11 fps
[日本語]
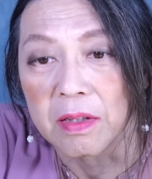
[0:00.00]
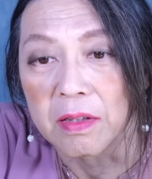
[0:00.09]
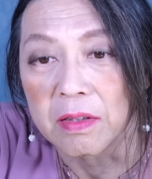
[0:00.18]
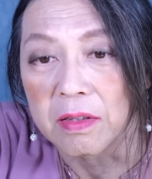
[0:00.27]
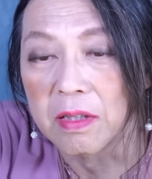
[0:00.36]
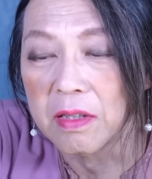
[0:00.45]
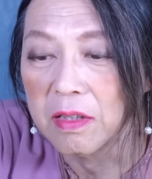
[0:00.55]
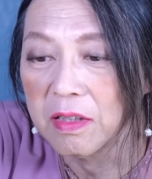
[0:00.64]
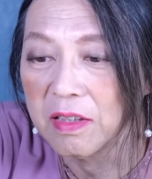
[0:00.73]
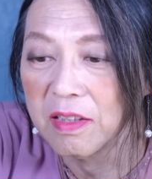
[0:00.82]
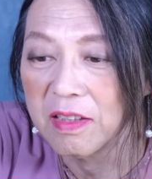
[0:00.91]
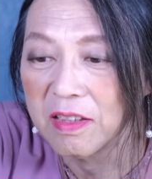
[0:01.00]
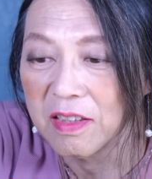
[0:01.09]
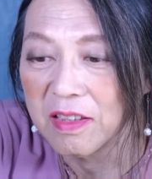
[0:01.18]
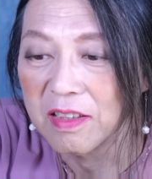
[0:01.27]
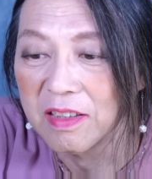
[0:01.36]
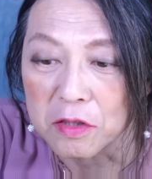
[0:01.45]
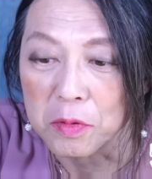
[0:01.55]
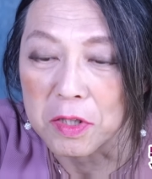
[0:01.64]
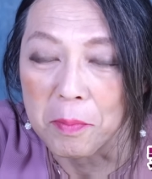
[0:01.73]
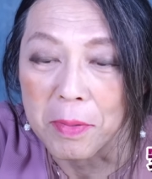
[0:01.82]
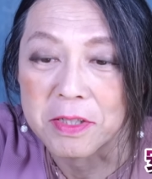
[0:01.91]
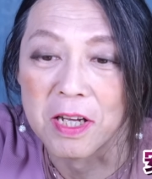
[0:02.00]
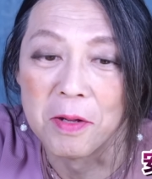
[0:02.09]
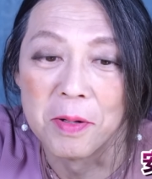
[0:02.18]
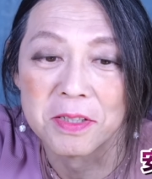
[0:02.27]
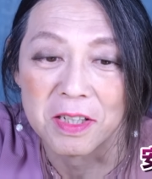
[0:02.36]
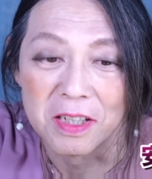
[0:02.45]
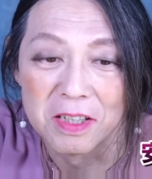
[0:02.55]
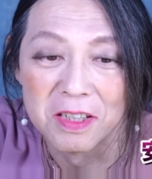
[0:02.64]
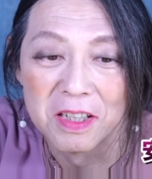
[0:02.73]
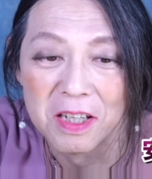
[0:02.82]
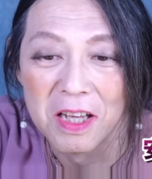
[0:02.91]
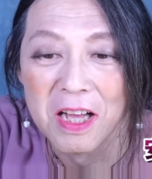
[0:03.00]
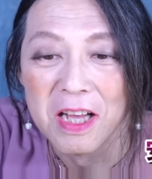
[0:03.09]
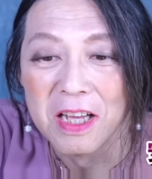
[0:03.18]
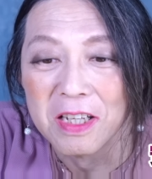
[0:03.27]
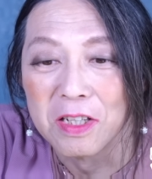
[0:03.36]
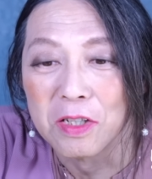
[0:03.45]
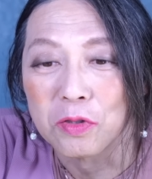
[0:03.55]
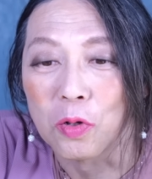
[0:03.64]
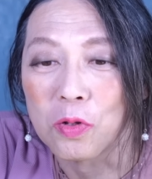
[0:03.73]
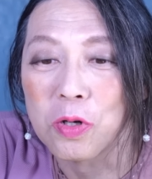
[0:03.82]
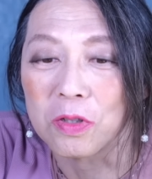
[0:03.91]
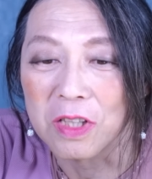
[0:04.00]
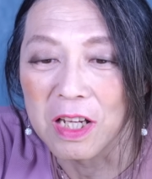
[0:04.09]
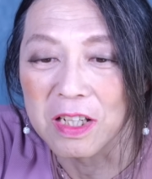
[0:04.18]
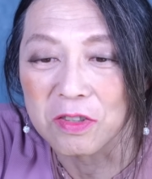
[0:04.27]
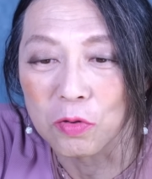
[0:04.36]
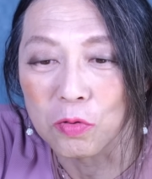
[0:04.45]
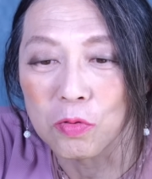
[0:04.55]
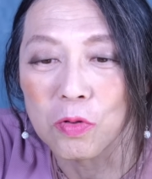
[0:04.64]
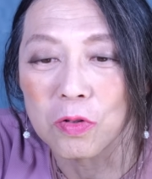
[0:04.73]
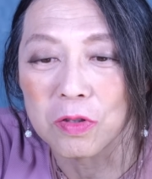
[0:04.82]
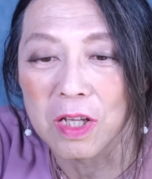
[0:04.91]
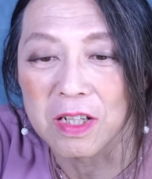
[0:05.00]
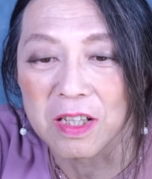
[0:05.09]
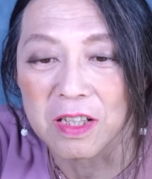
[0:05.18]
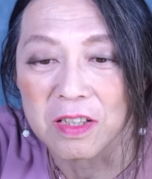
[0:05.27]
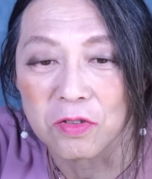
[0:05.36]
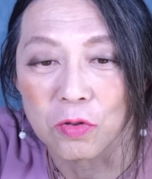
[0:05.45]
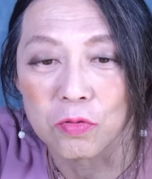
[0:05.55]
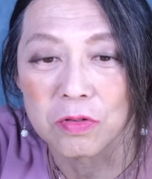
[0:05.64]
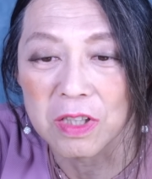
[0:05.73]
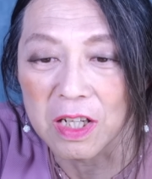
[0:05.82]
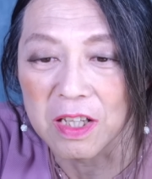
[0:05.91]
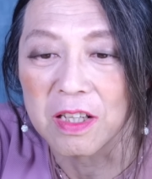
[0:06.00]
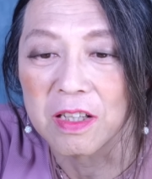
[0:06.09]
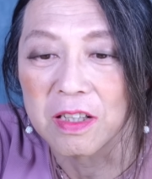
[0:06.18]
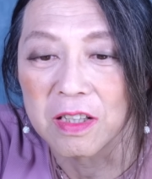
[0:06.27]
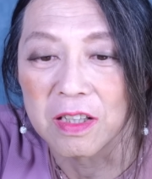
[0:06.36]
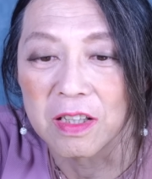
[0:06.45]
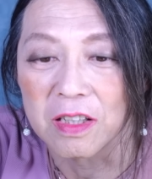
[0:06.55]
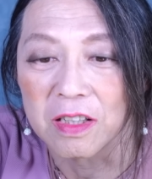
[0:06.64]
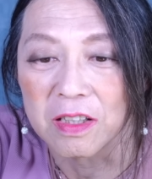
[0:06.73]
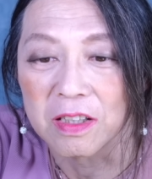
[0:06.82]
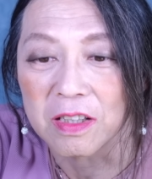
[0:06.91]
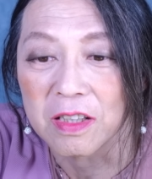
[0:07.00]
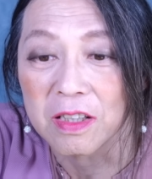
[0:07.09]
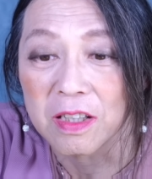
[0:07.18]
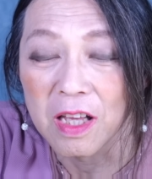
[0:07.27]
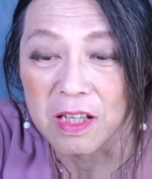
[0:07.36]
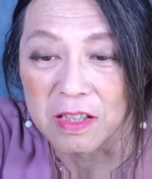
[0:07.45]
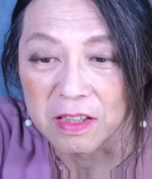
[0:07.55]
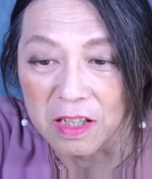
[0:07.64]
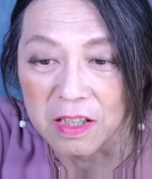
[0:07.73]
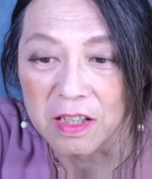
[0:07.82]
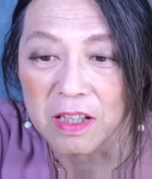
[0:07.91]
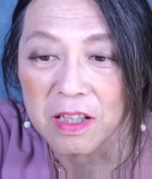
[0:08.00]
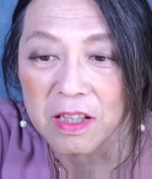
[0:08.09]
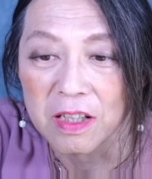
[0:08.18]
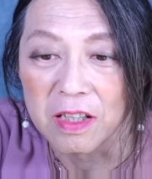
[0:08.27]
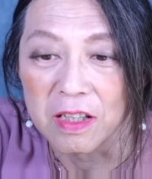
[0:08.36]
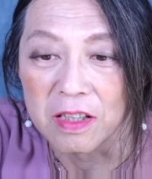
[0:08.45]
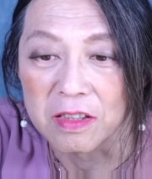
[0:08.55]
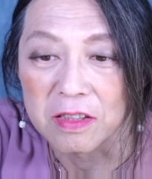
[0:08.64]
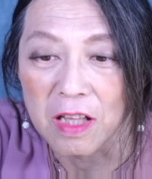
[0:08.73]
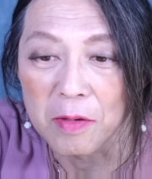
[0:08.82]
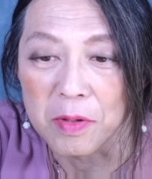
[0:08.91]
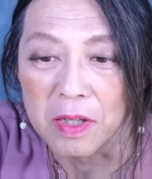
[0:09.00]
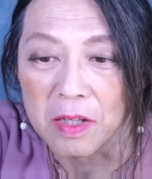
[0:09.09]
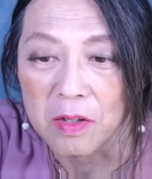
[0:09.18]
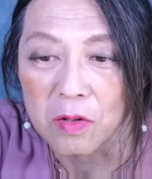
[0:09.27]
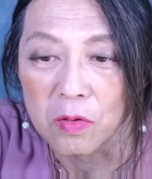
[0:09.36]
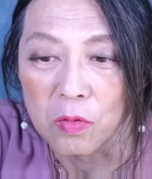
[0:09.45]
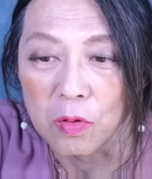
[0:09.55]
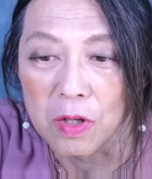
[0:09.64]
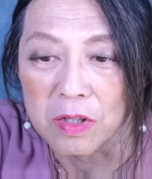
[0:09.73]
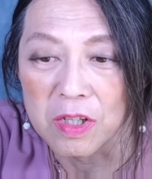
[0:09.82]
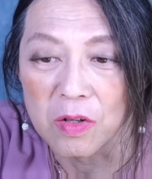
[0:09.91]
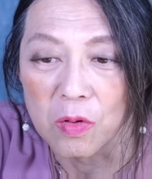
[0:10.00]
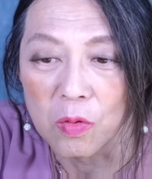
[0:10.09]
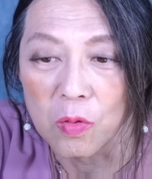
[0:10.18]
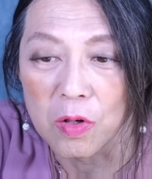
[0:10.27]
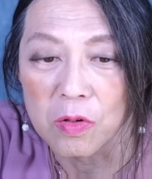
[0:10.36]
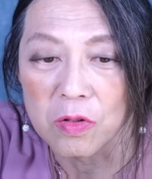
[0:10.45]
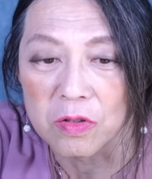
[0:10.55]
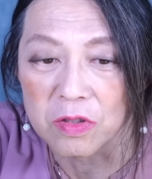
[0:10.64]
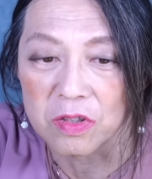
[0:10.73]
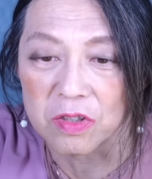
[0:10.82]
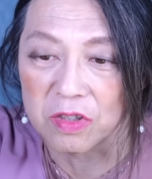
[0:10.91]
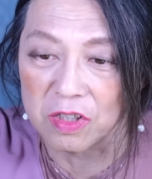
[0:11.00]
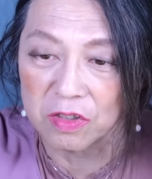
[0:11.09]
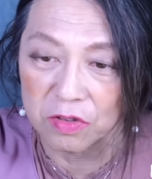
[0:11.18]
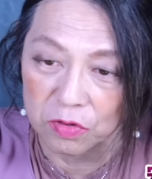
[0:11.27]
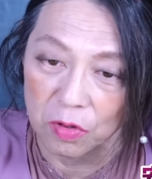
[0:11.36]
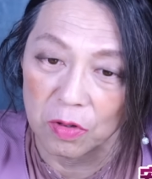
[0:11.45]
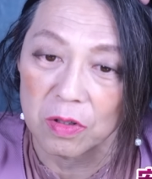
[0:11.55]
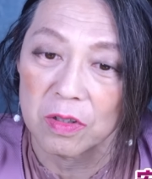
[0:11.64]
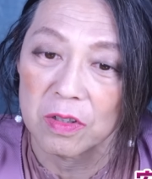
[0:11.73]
えー、すいません、間違えました。食を足り、食を足り、食足り、えー、兵足り、えー、民、これに、これを真図と。